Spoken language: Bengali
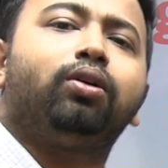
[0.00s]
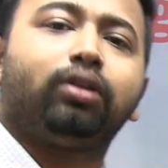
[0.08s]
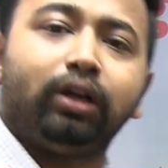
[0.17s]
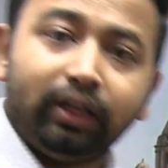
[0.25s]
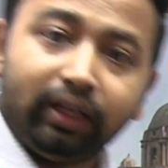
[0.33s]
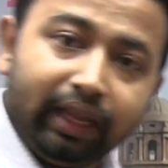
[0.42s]
হোক
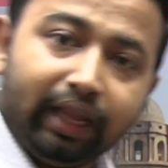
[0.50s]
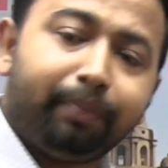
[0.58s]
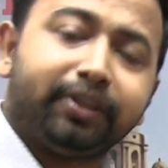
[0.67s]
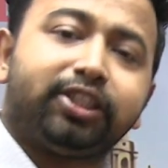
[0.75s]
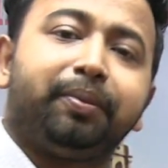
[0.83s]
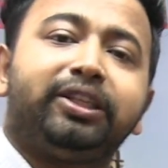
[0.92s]
এর
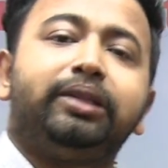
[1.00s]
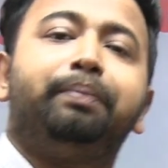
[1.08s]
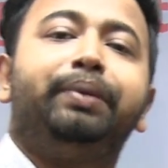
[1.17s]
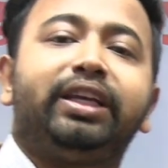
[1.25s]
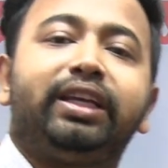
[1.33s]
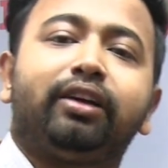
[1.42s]
পাশাপাশি
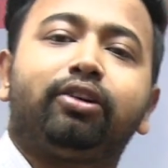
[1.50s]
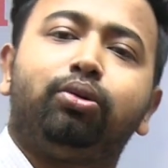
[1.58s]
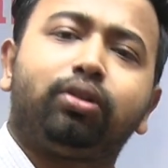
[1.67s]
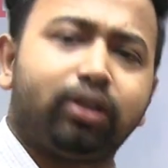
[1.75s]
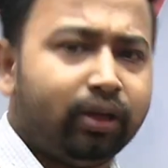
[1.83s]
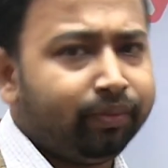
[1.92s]
বিটেক
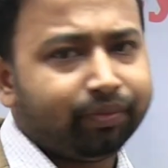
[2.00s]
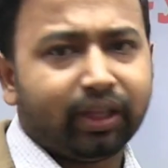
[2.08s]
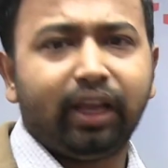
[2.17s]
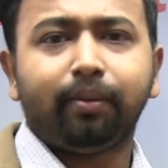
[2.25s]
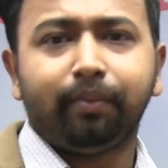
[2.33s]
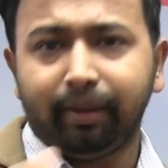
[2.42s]
হোক
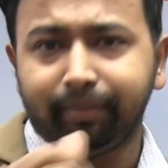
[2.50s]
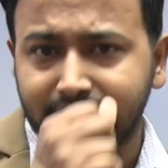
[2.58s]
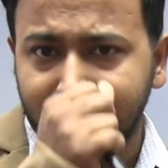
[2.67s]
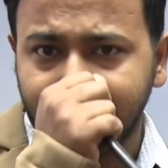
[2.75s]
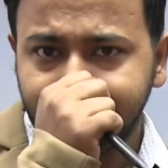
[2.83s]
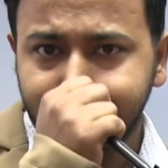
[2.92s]
কিংবা আমাদের